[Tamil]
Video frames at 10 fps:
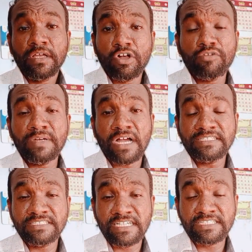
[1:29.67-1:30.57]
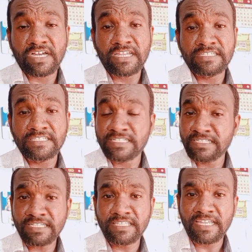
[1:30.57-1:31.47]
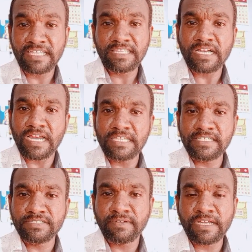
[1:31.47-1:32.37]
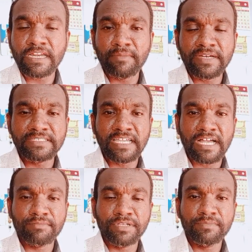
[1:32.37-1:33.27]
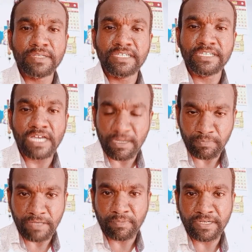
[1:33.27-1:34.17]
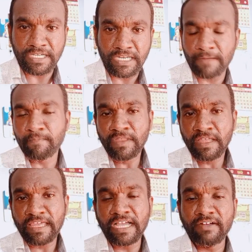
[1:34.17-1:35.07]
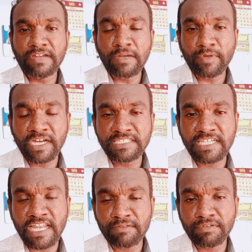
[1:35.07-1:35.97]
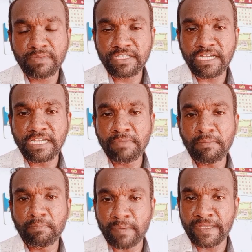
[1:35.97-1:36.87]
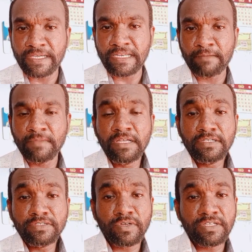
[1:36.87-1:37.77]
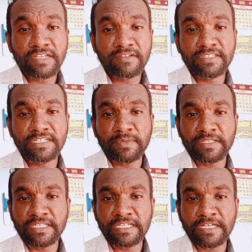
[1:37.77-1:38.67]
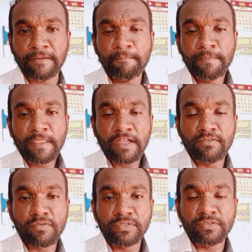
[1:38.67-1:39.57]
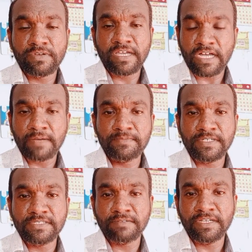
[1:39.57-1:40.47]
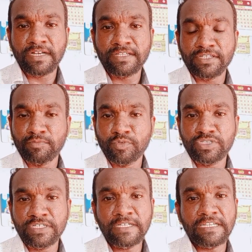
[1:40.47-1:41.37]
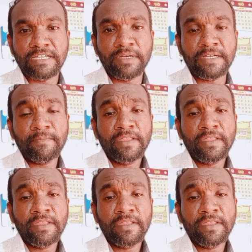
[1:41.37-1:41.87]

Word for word: கவர்மெண்ட் ஆர்ட்ஸ் அண்ட் சயின்ஸ் காலேஜஸ் இருக்குது இதில் எந்த காலேஜஸ்க்கு வேணாலும் நம்ம என்ன செய்யலாம் அப்படின்னு பார்த்தீங்கன்னா அப்ளை பண்ணிக்கலாம் எங்கே வேணாலும் போய் என்ன செய்யலாம் அப்படின்னு பார்த்தீங்கன்னா நம்ம படிக்கலாம் ஸோ இதில் வந்துட்டு பார்த்தீங்கன்னா அவங்க கொடுத்துருக்கூடிய ஆப்ஷன்ஸ் அப்படின்னு எடுத்துக்கும்போது நம்ம